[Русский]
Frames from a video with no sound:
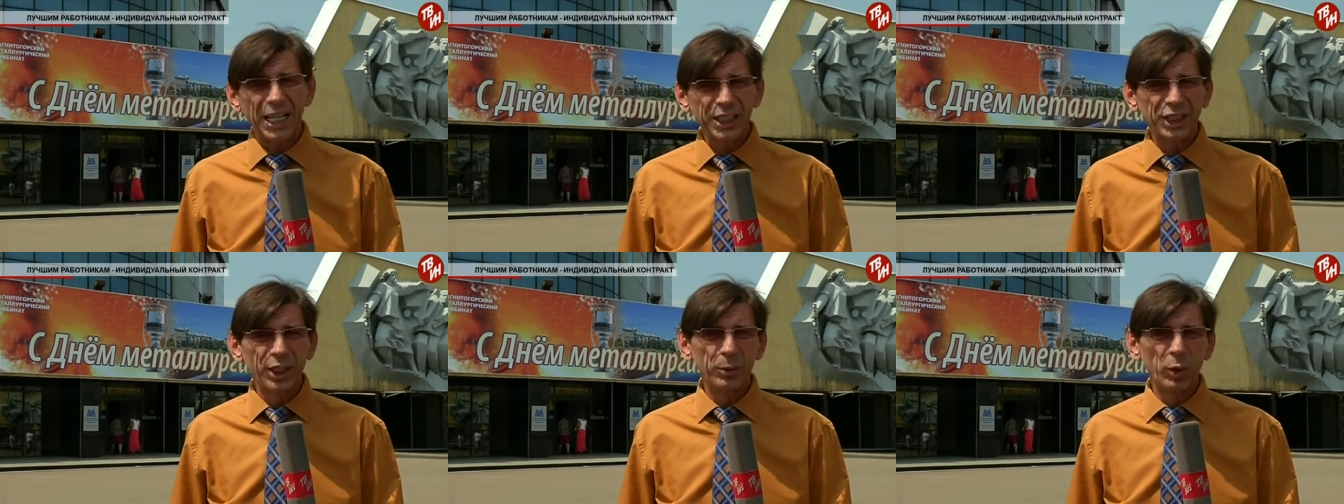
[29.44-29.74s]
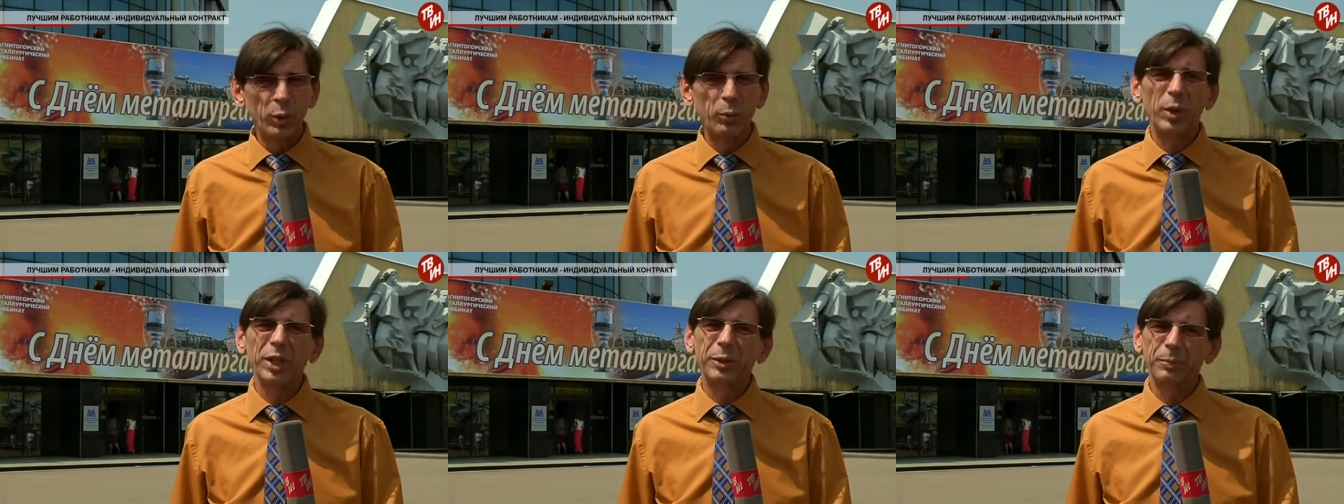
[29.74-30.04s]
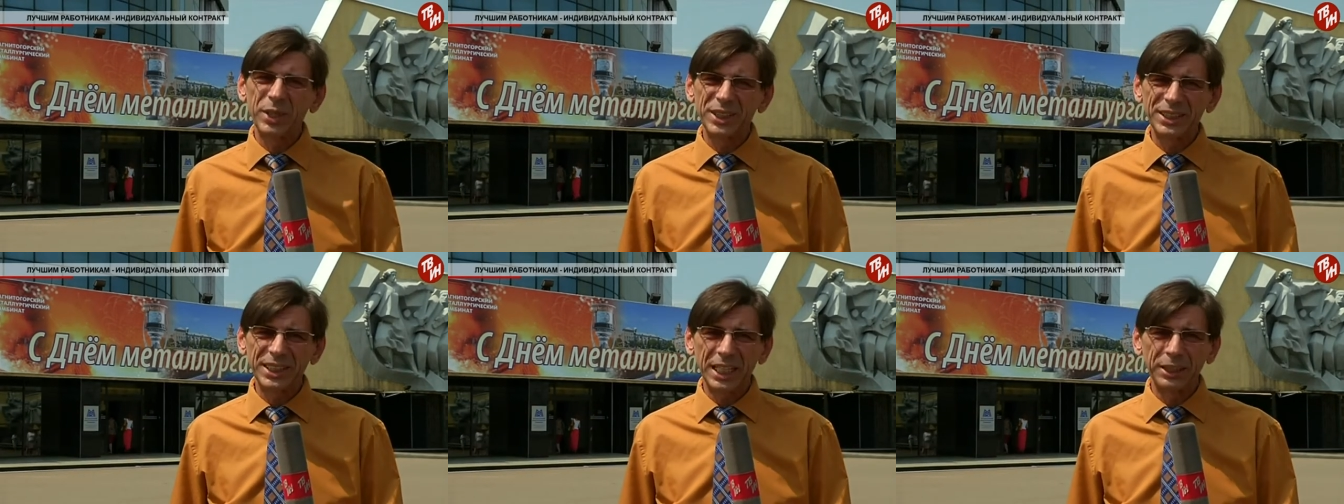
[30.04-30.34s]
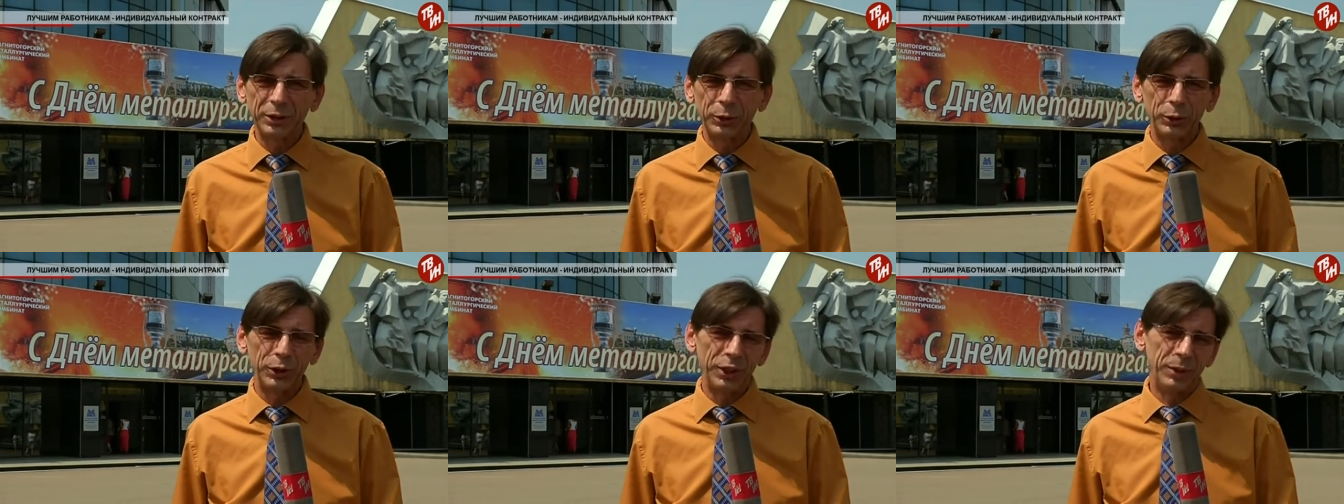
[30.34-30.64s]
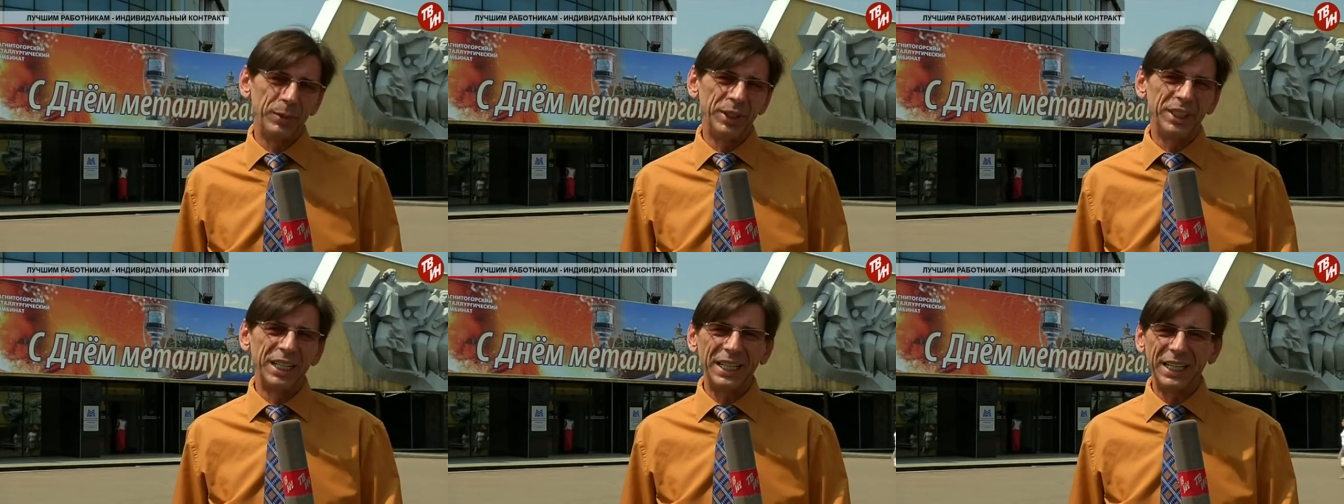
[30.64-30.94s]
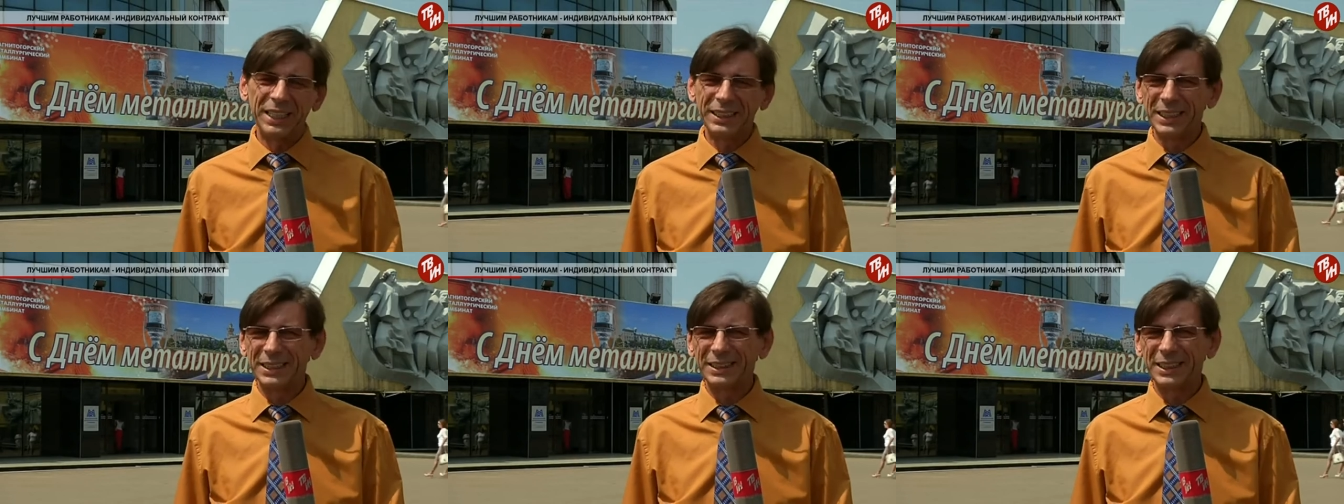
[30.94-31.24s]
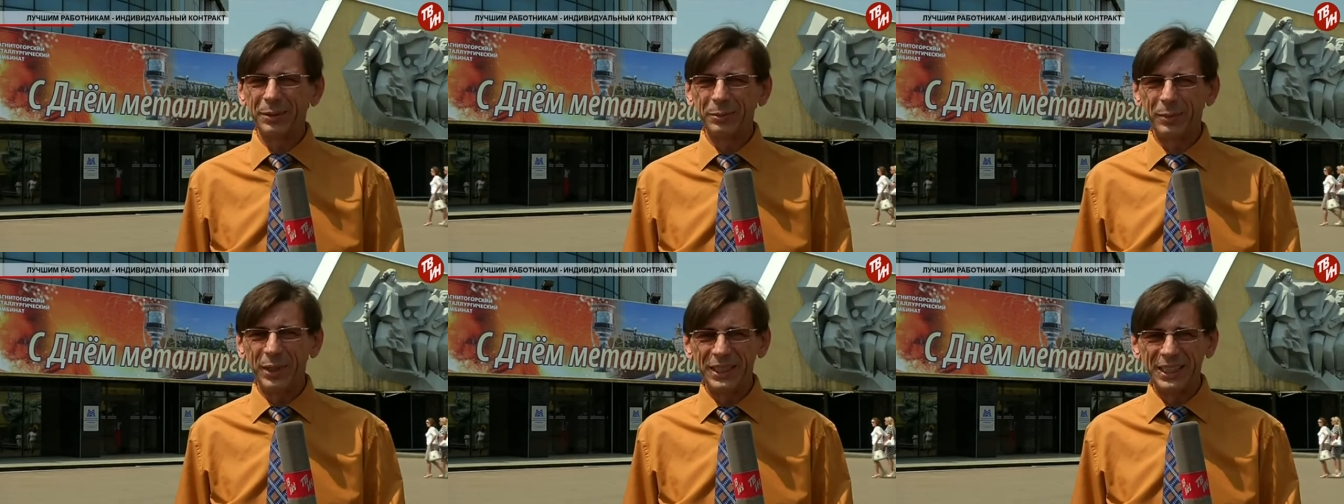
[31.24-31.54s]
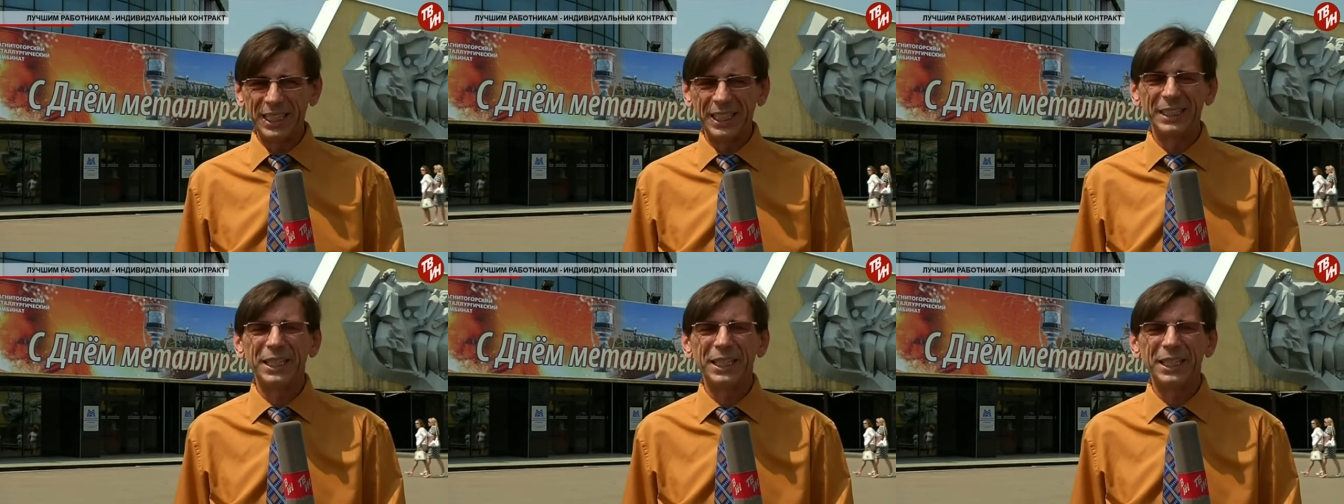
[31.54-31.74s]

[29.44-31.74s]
каждому подписанту именно это событие